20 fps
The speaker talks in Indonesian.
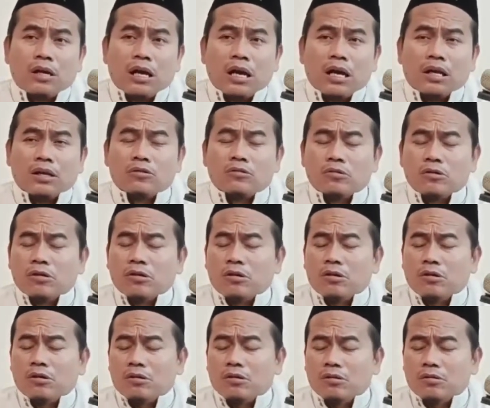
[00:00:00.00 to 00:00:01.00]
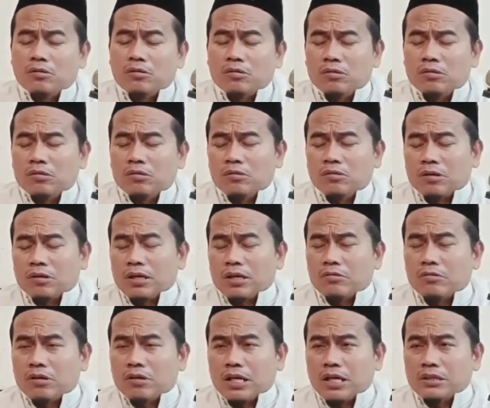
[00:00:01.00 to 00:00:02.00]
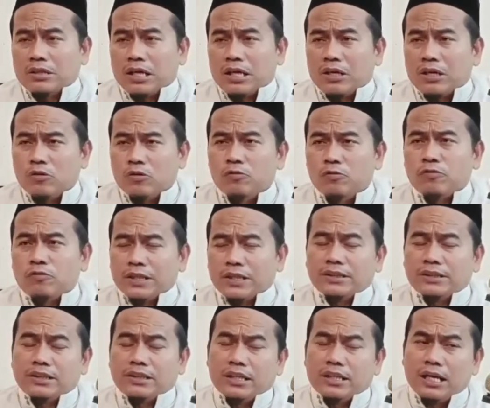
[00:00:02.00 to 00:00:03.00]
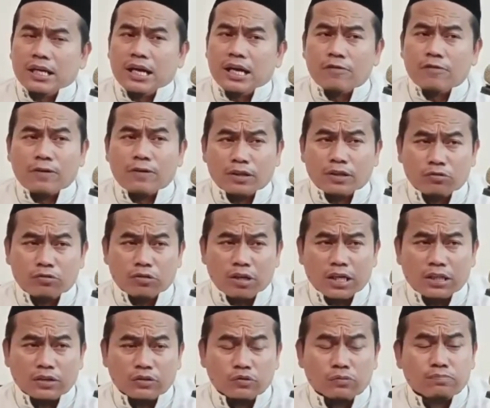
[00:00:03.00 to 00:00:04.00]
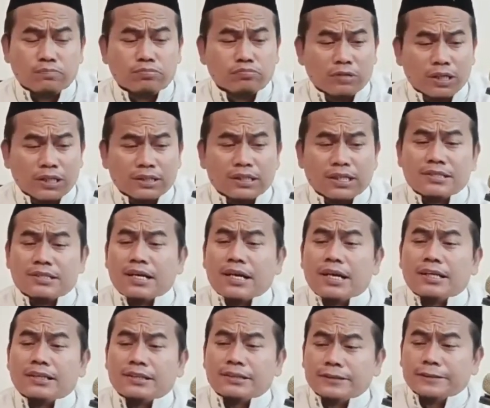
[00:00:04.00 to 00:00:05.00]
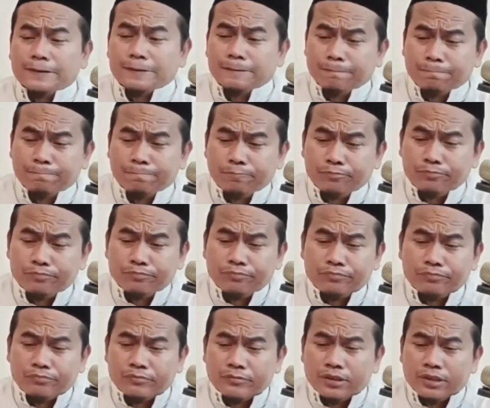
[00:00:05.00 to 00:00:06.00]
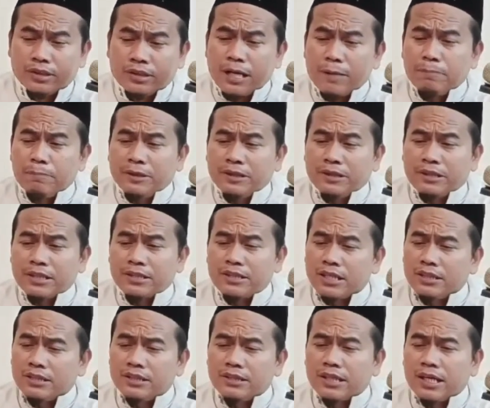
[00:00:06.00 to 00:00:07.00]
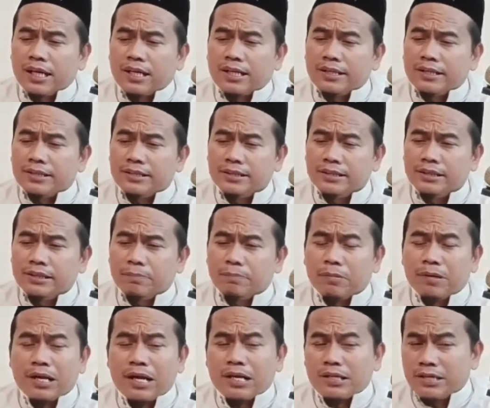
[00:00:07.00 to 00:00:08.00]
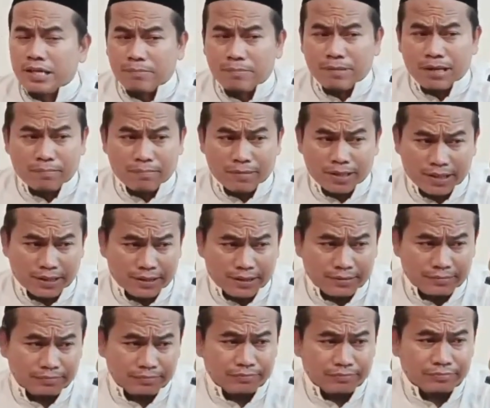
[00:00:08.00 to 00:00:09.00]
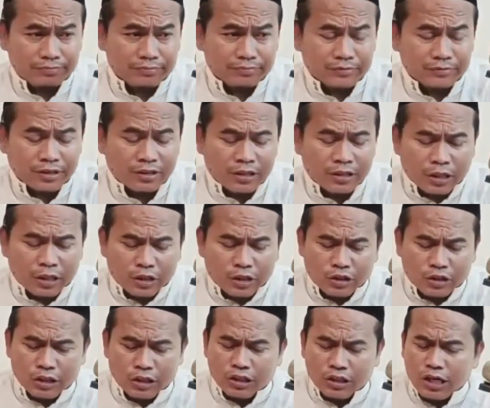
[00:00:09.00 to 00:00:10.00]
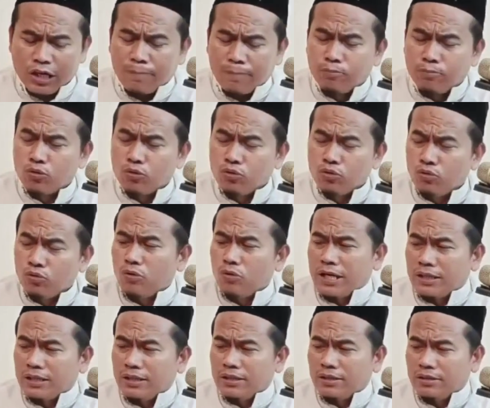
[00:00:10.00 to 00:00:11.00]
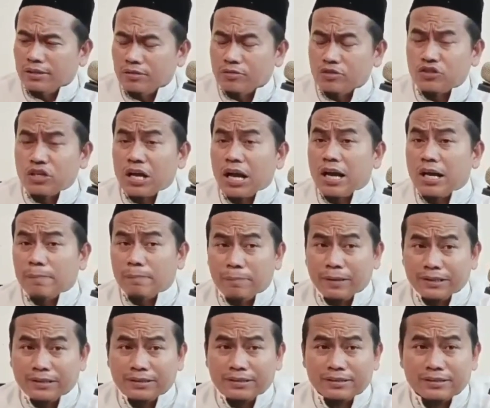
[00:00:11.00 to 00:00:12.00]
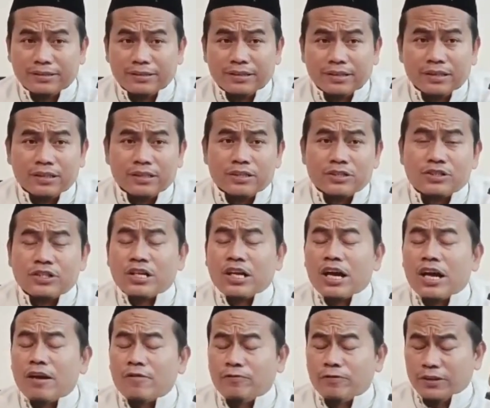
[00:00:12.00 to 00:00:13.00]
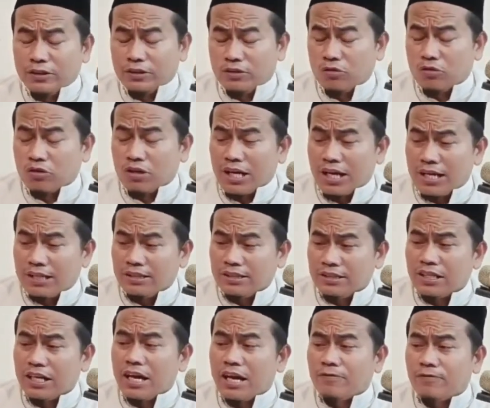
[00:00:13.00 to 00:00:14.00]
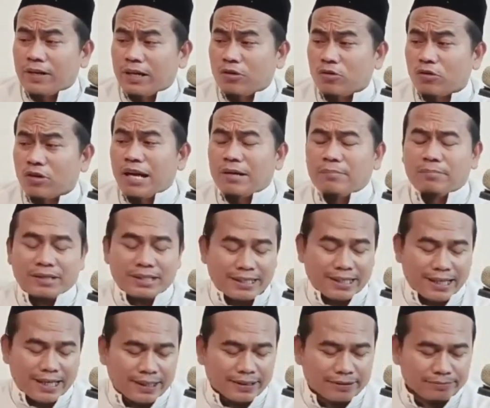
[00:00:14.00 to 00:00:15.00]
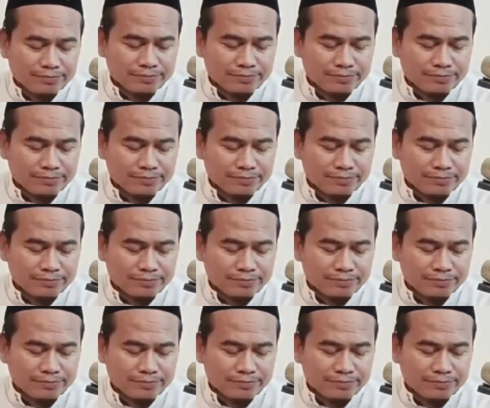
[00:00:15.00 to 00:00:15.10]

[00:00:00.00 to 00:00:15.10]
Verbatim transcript: Al-Qurra orang-orang yang hufat hafal Quran itu banyak sekali. Tapi terjadi tragedi di perang Yamamah. Sehingga puluhan sahabat sing hafid Quran, sing hafal Quran meninggal.